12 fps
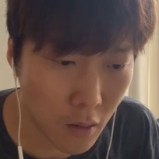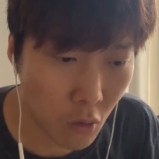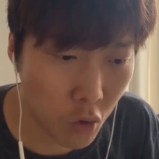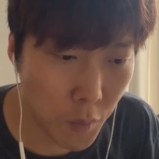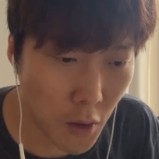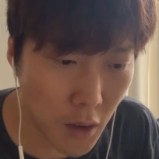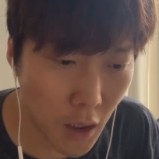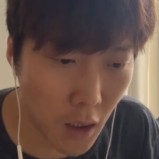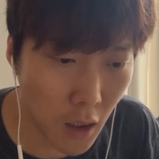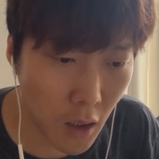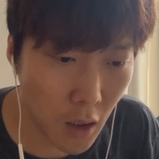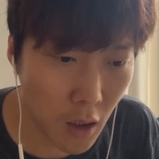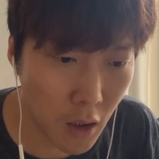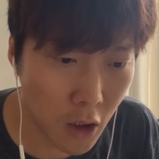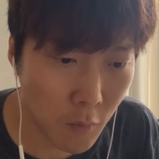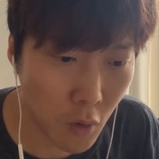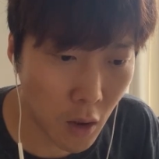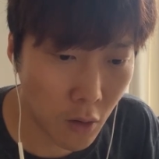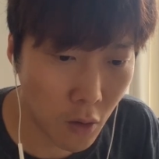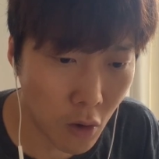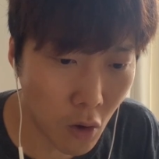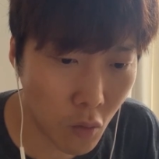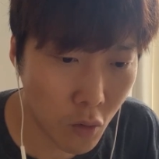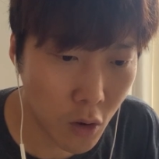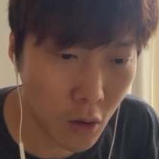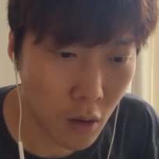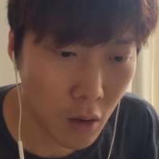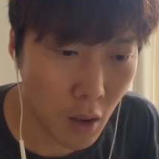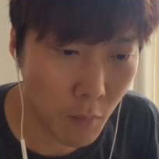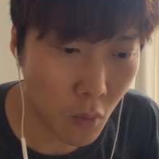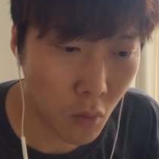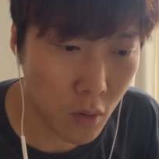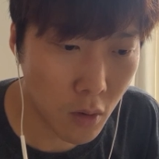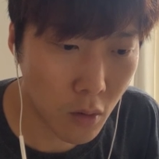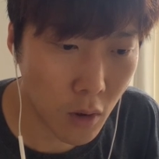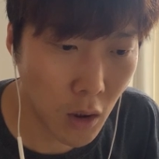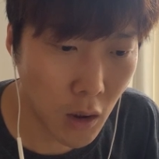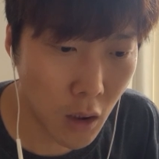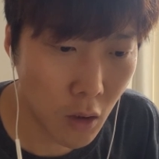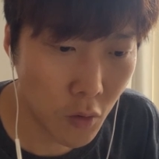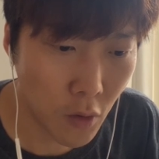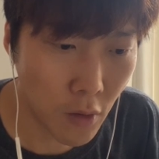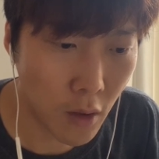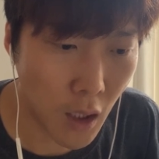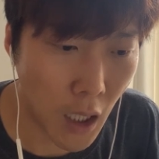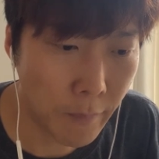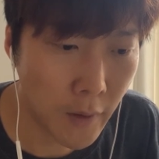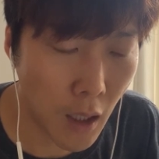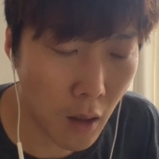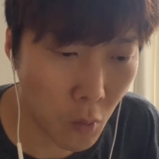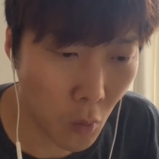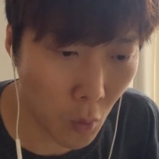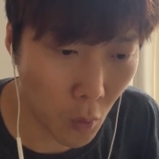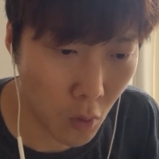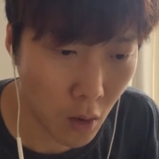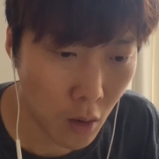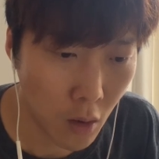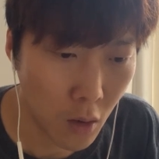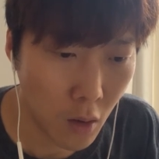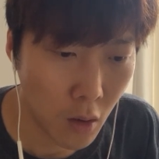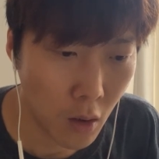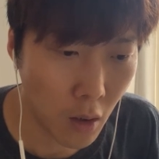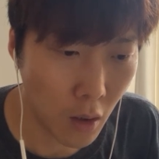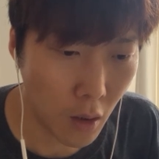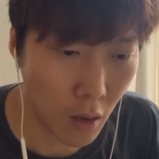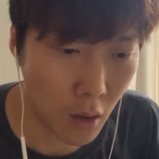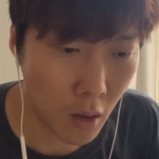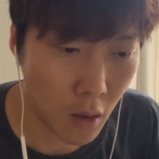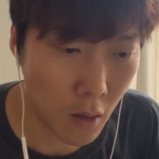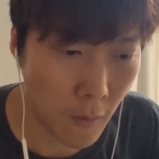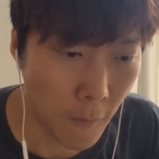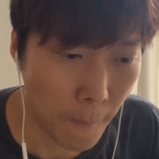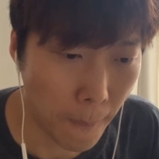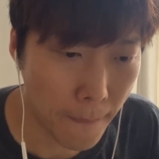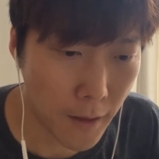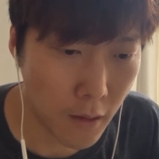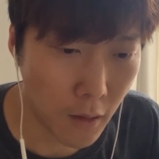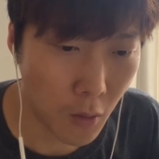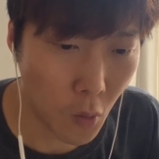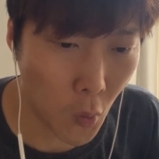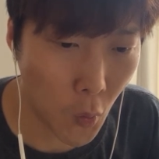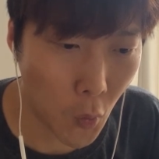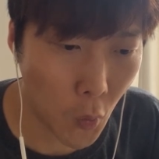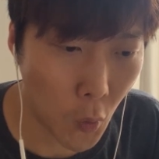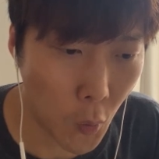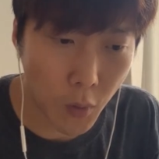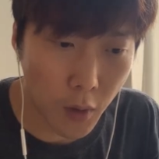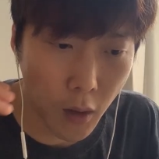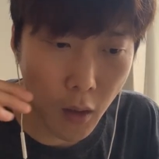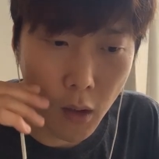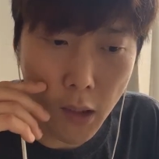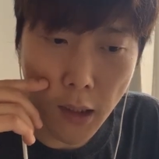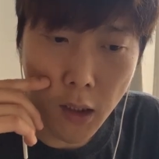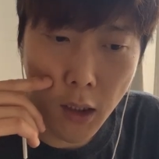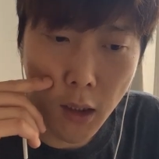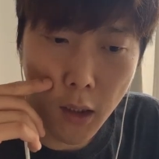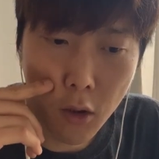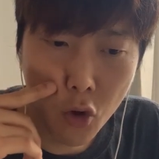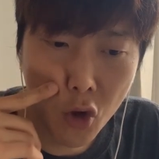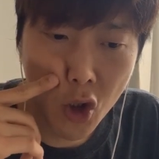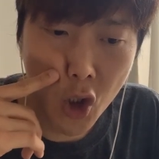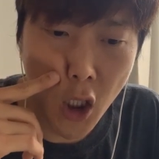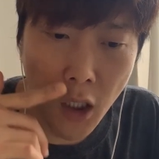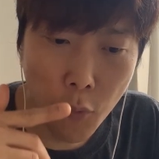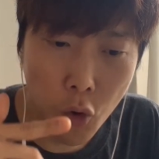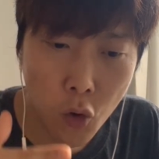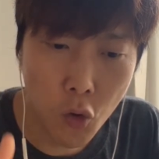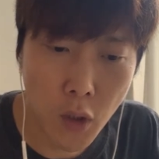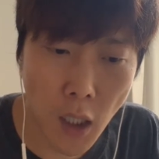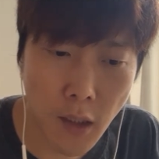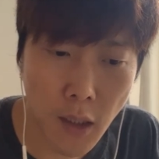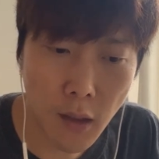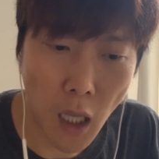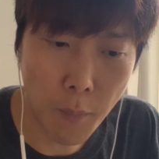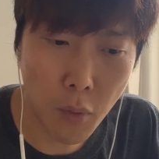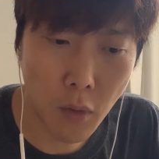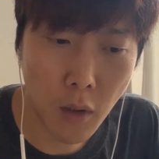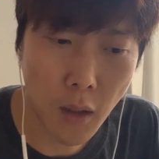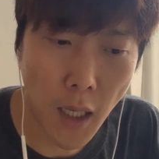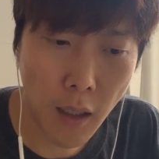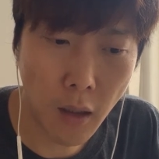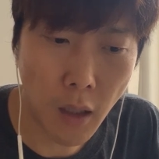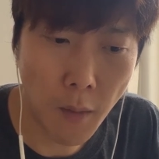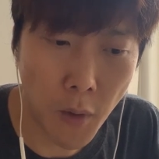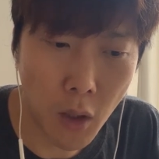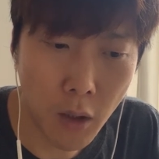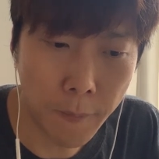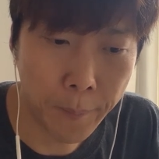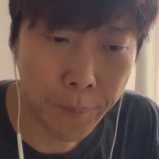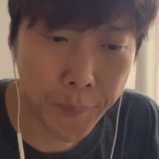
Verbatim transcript: 두 번째 질문 같은 경우는 일단 뭐 칭찬해 주셔서 일단 감사하고 음, 그리고 일단 이 질문에 이제 답을 하게 되면은